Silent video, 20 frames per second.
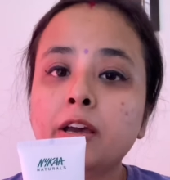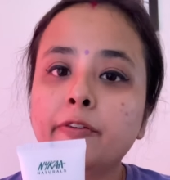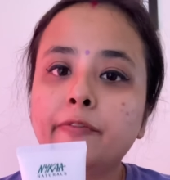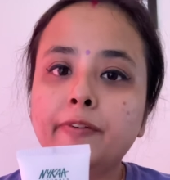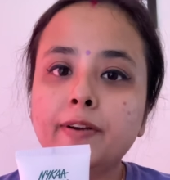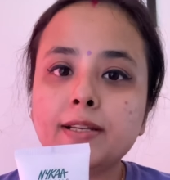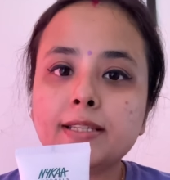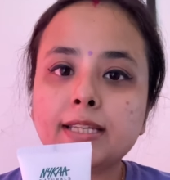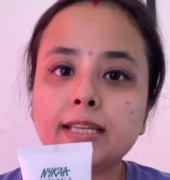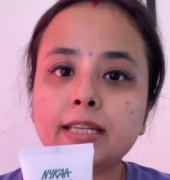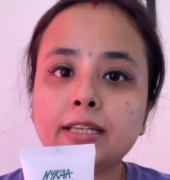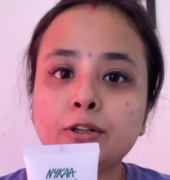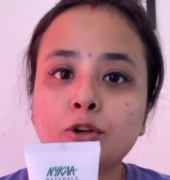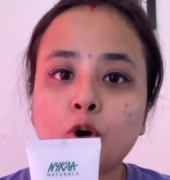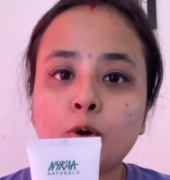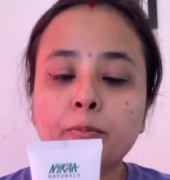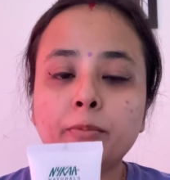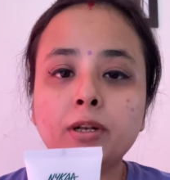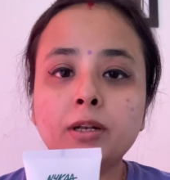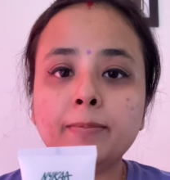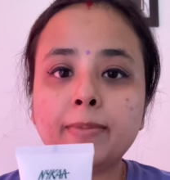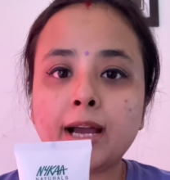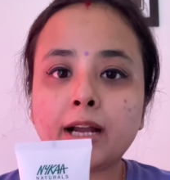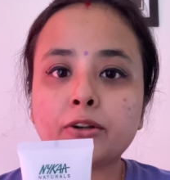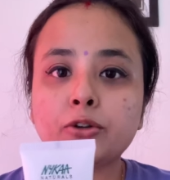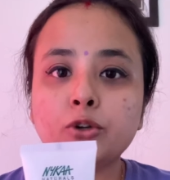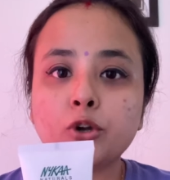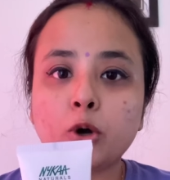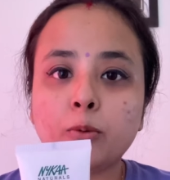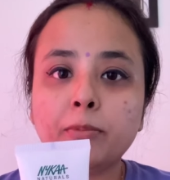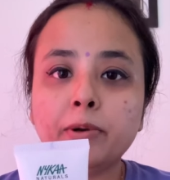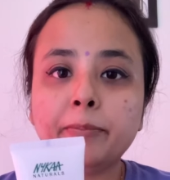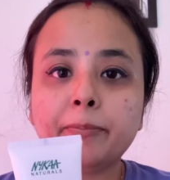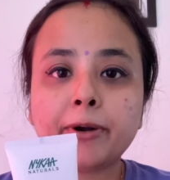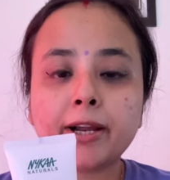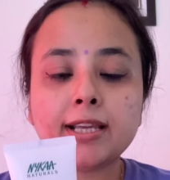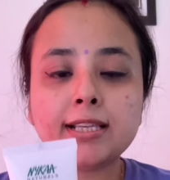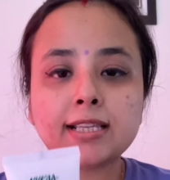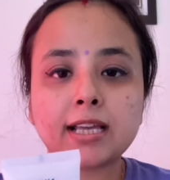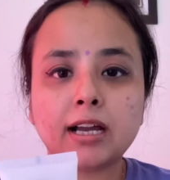फिर से ये नॉर्मल बैक टू नॉर्मल
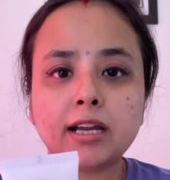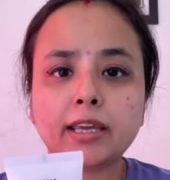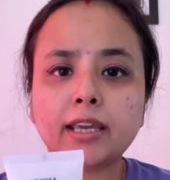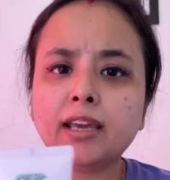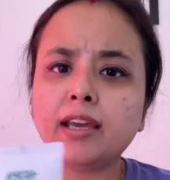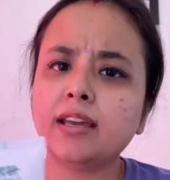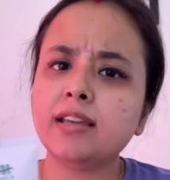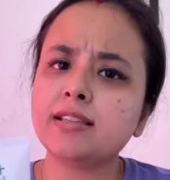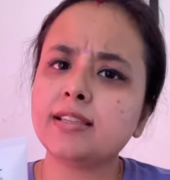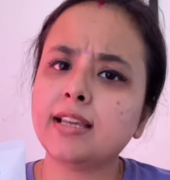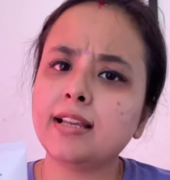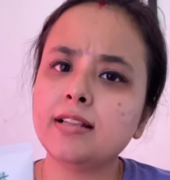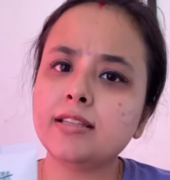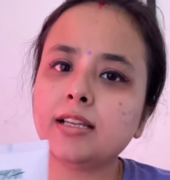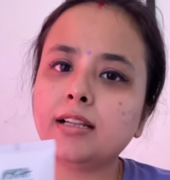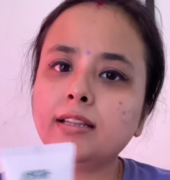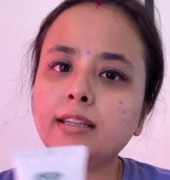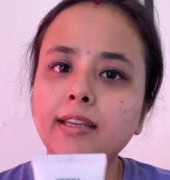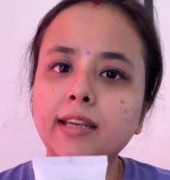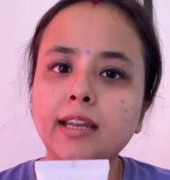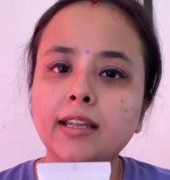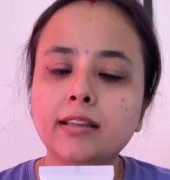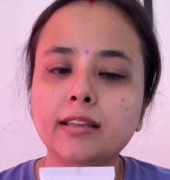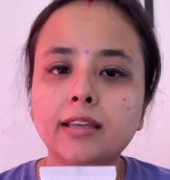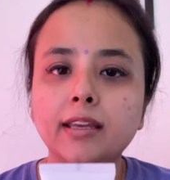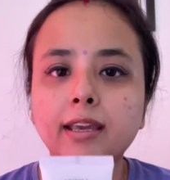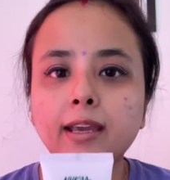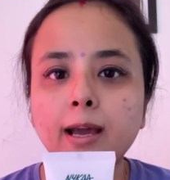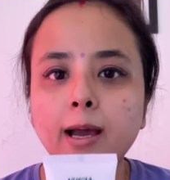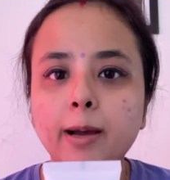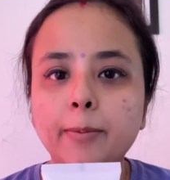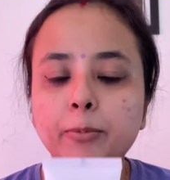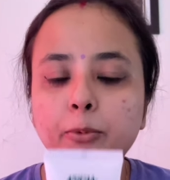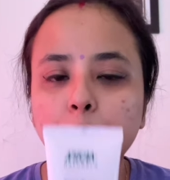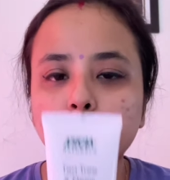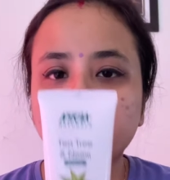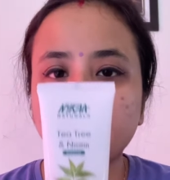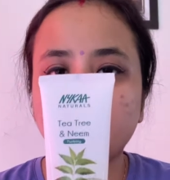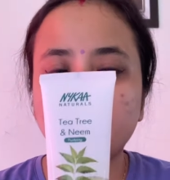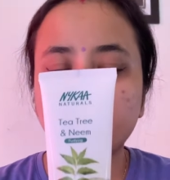प्राइस आ गया है सेल चलती रहती है आपको
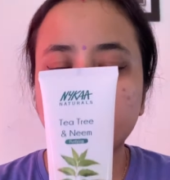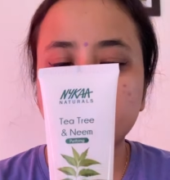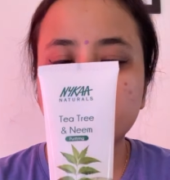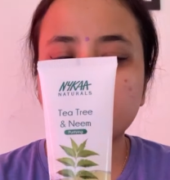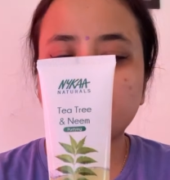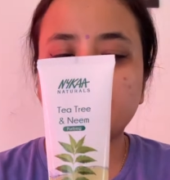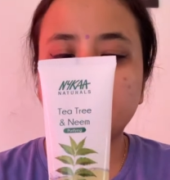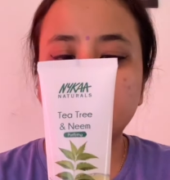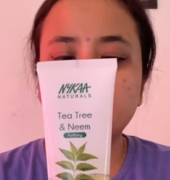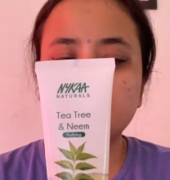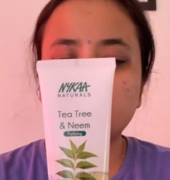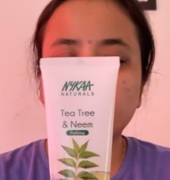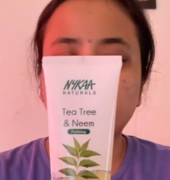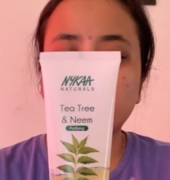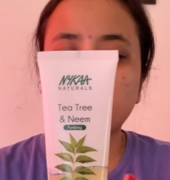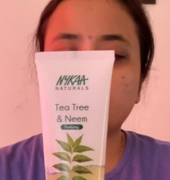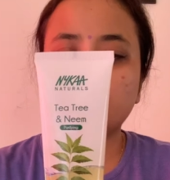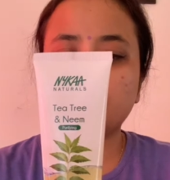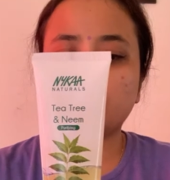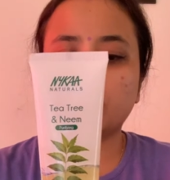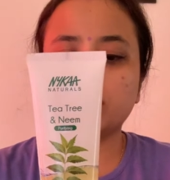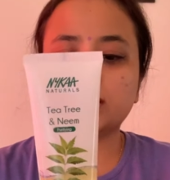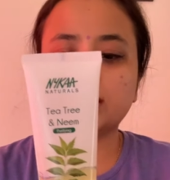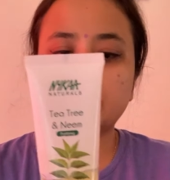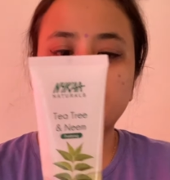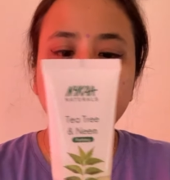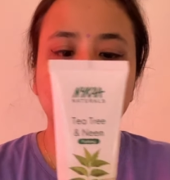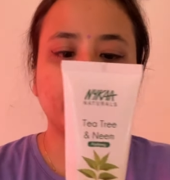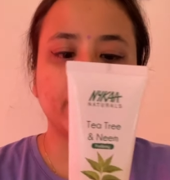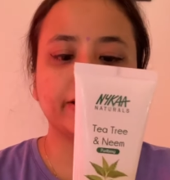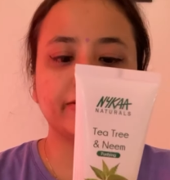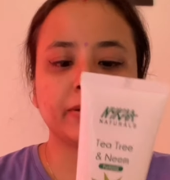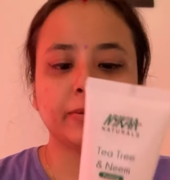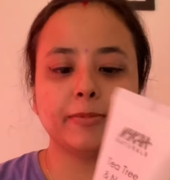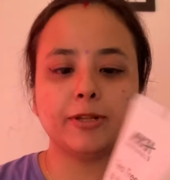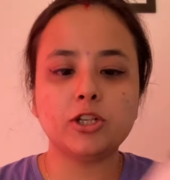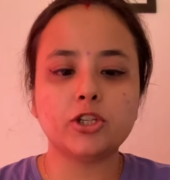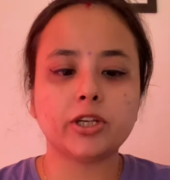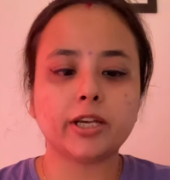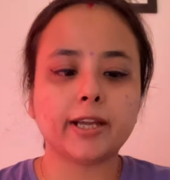ये हमेशा ही थोड़ा बहुत कम प्राइस में
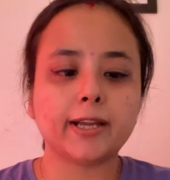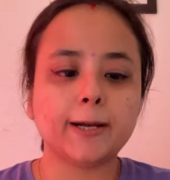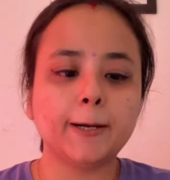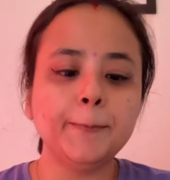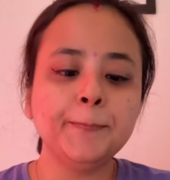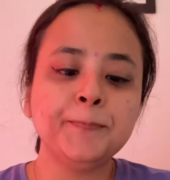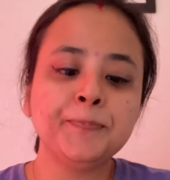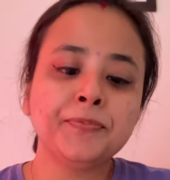मिल जाएगा